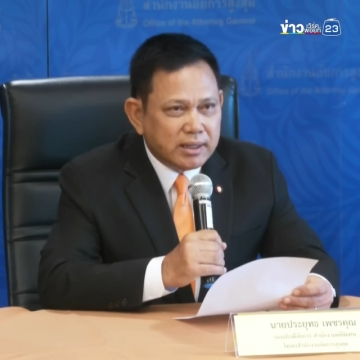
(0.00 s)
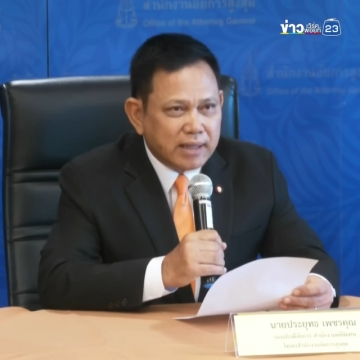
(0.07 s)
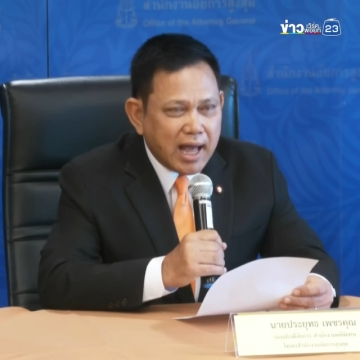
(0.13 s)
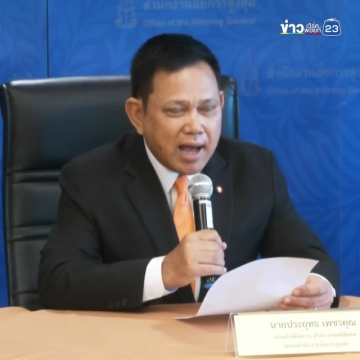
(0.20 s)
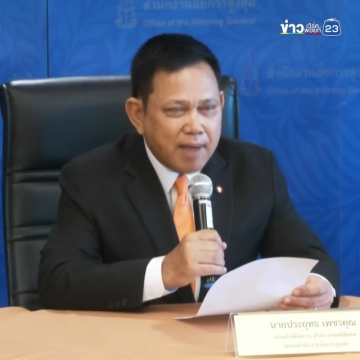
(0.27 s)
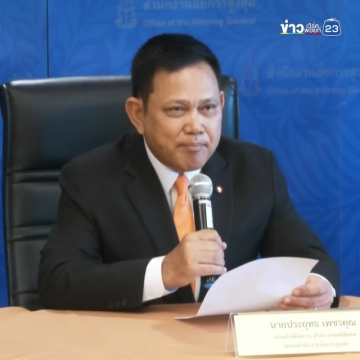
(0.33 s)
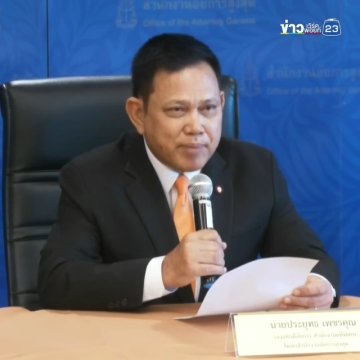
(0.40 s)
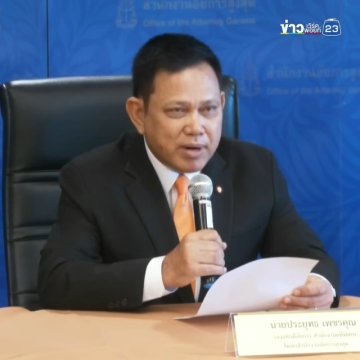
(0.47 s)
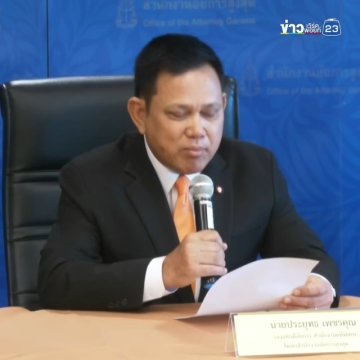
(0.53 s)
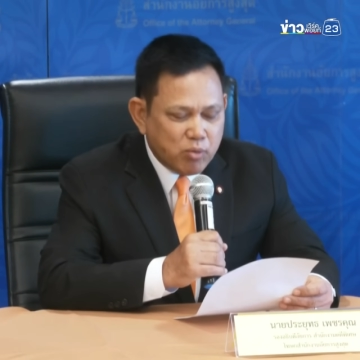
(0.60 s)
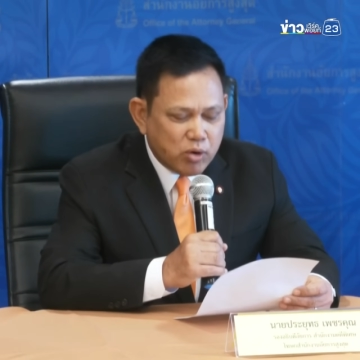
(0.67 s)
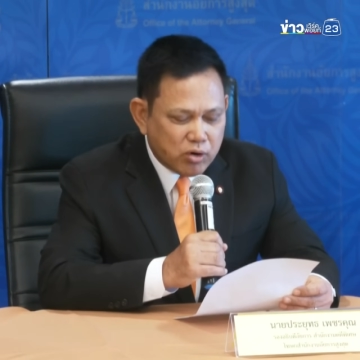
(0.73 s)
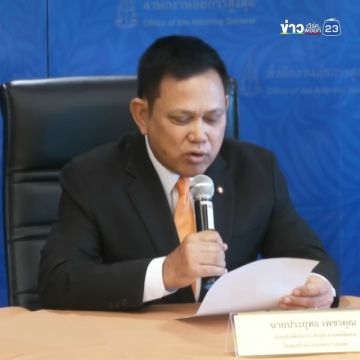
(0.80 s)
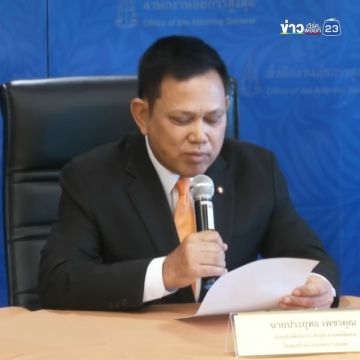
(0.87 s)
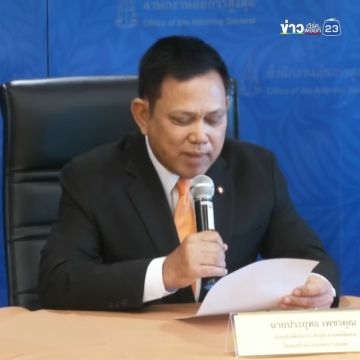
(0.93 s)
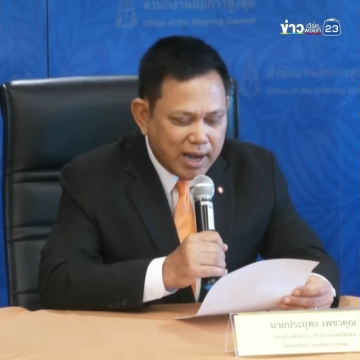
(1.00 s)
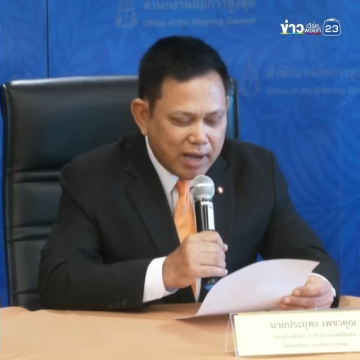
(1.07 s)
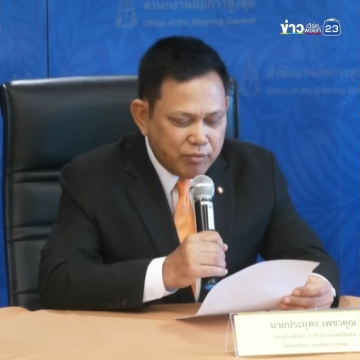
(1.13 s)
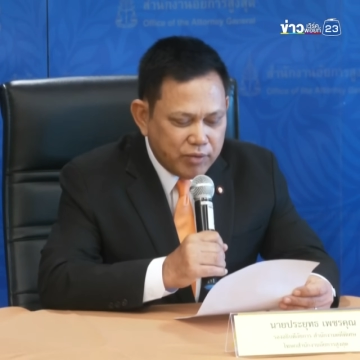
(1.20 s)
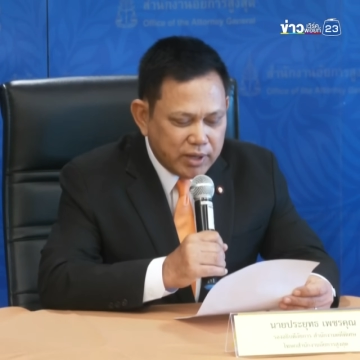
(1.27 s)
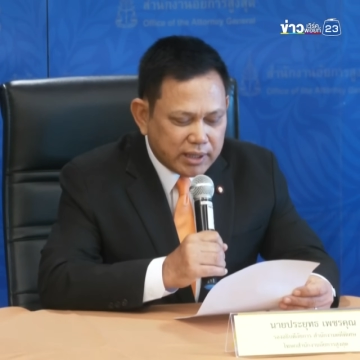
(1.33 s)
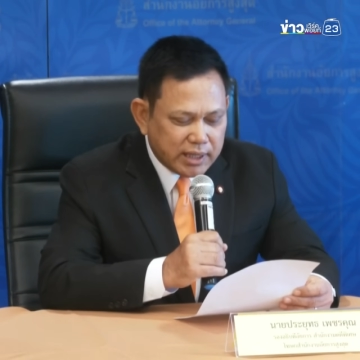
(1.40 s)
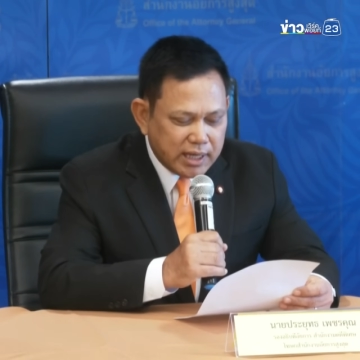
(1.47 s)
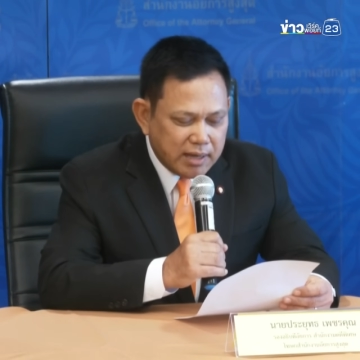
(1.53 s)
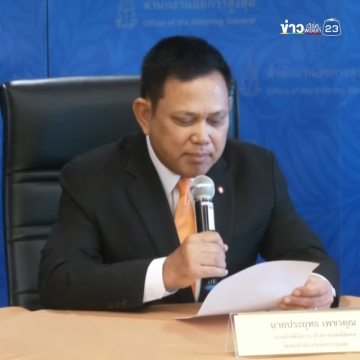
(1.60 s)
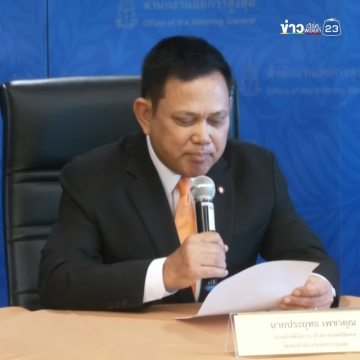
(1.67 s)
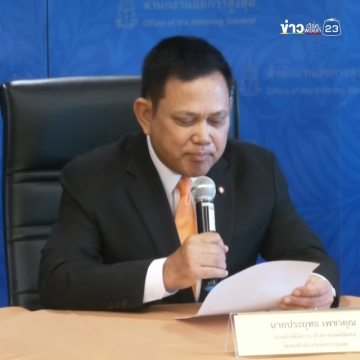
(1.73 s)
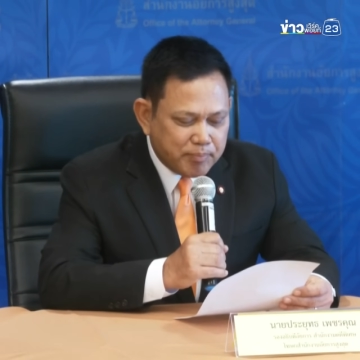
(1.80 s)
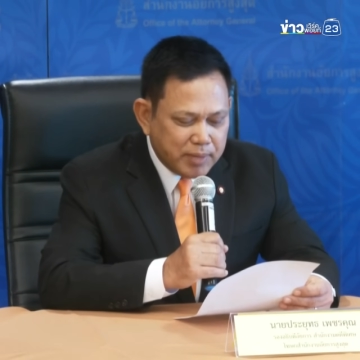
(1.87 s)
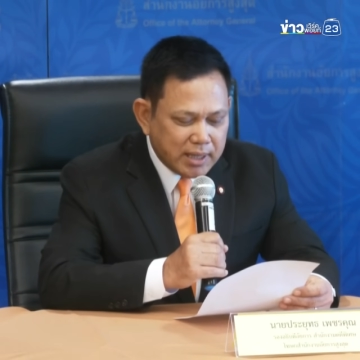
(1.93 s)
ตามประมวลกฎหมายวิธี
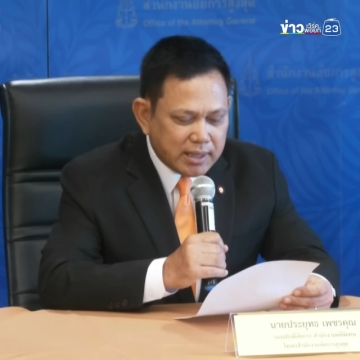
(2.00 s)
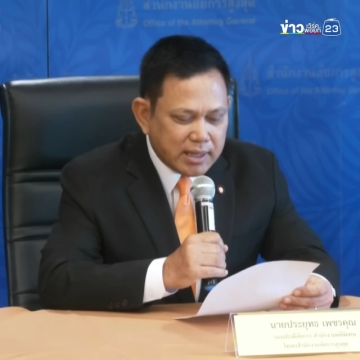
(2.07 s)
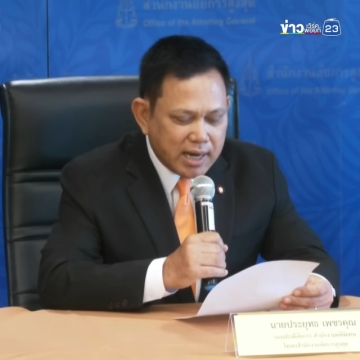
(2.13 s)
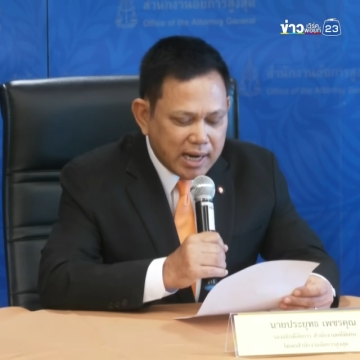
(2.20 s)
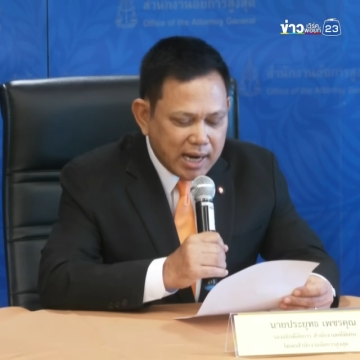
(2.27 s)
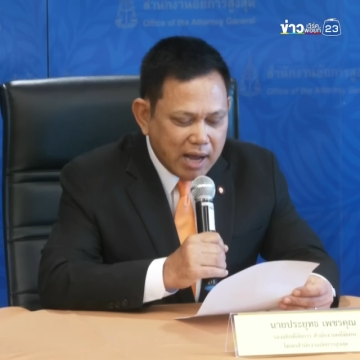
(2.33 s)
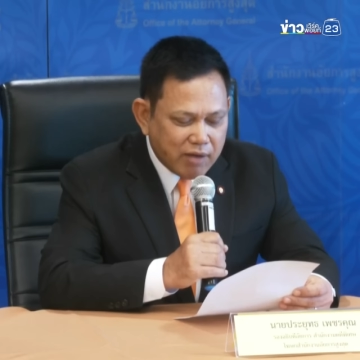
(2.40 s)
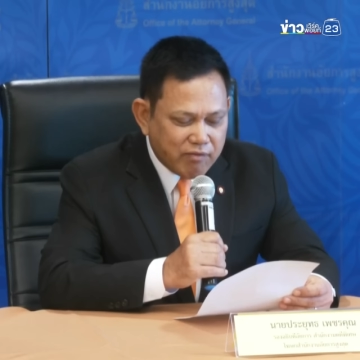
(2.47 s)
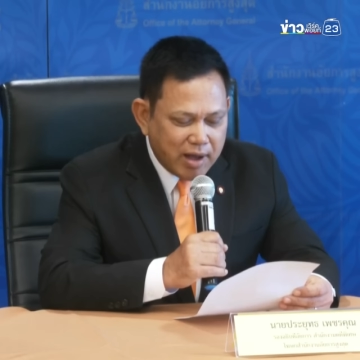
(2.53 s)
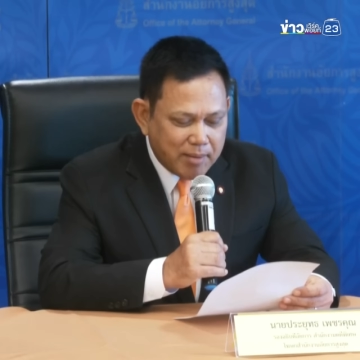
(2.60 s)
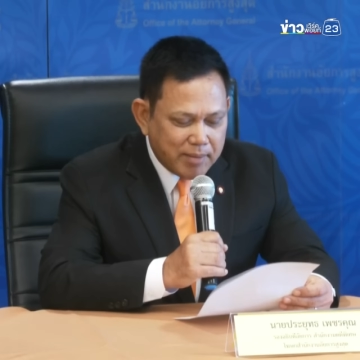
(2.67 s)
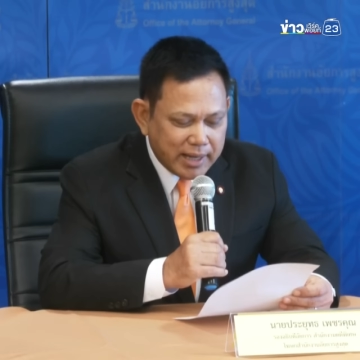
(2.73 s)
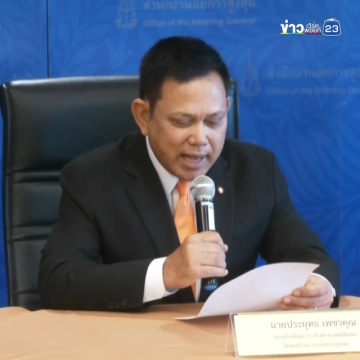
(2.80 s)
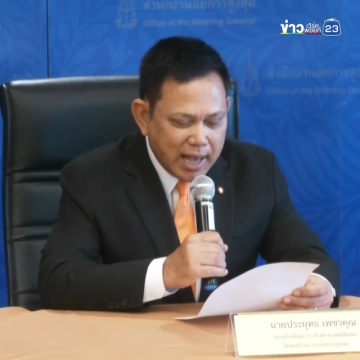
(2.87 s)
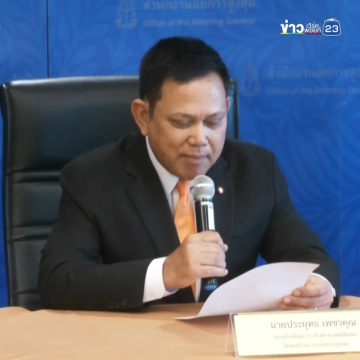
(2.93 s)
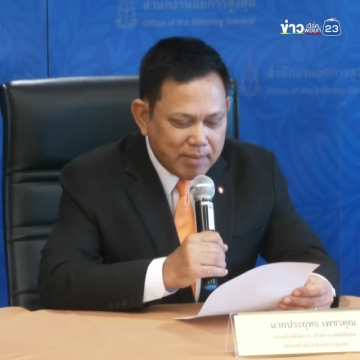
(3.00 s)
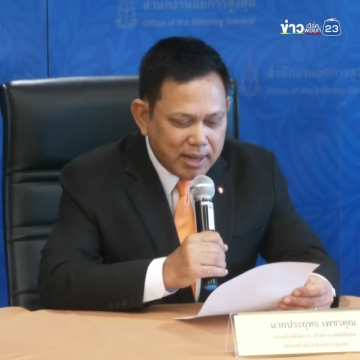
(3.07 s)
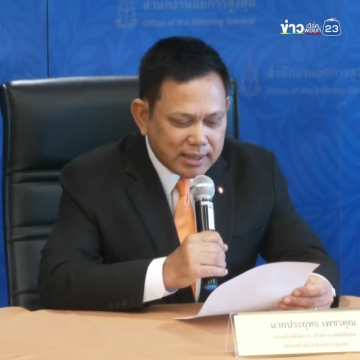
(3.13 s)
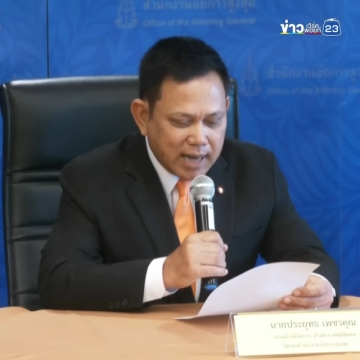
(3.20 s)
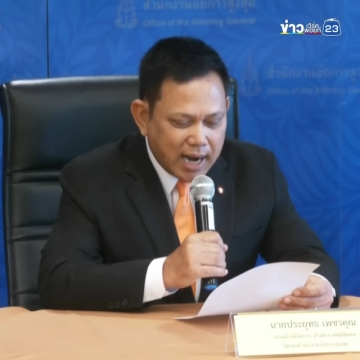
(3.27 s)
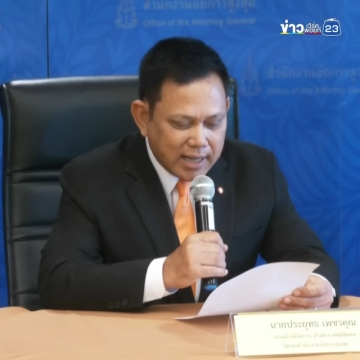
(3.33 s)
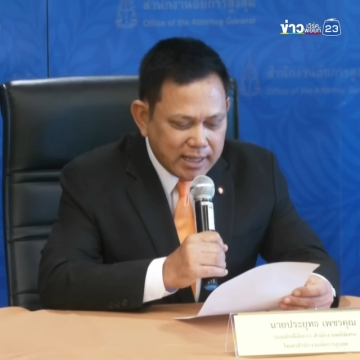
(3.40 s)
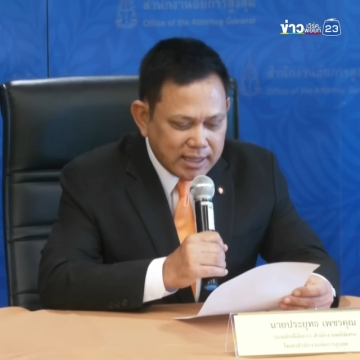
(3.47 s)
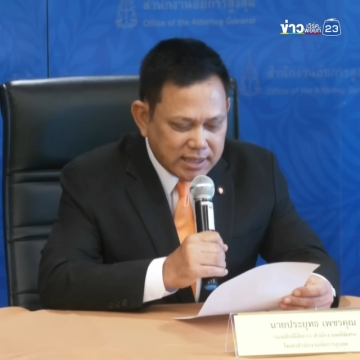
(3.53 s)
พิจารณาความอาญามาตรา